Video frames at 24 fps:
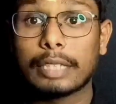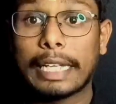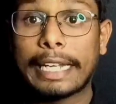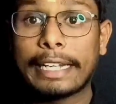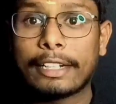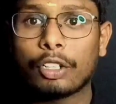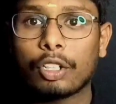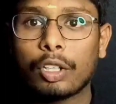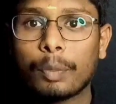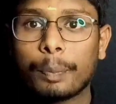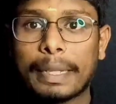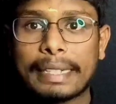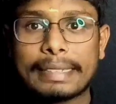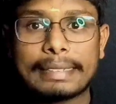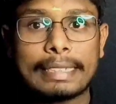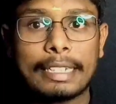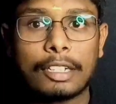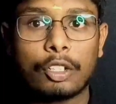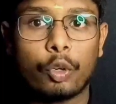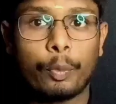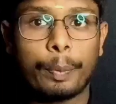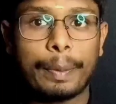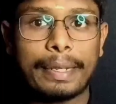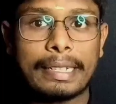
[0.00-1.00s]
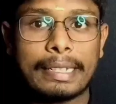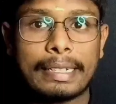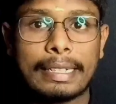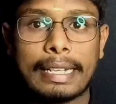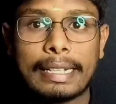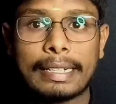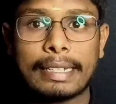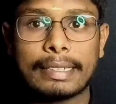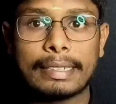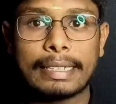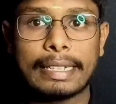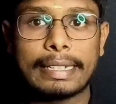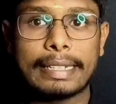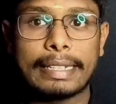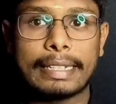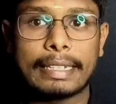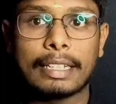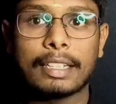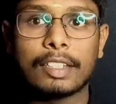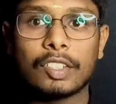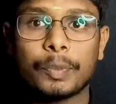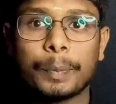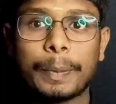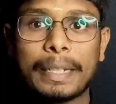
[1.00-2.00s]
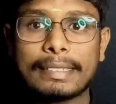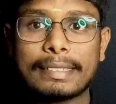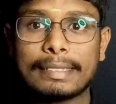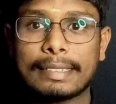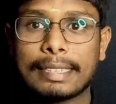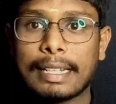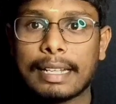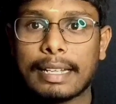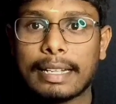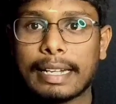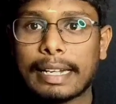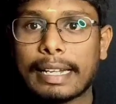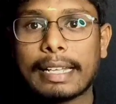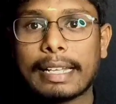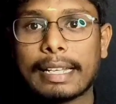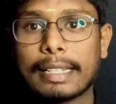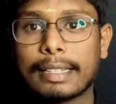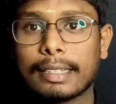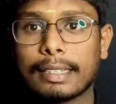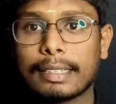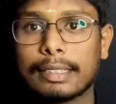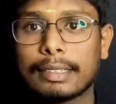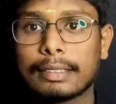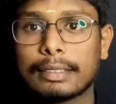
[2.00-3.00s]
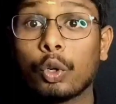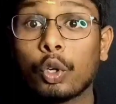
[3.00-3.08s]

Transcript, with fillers: என்னோட பர்சனல் ஒப்பீனியன் என்னன்னு கேட்டிங்கன்னா ஸ்பிரிட்ஸ்லாம் கிடையாது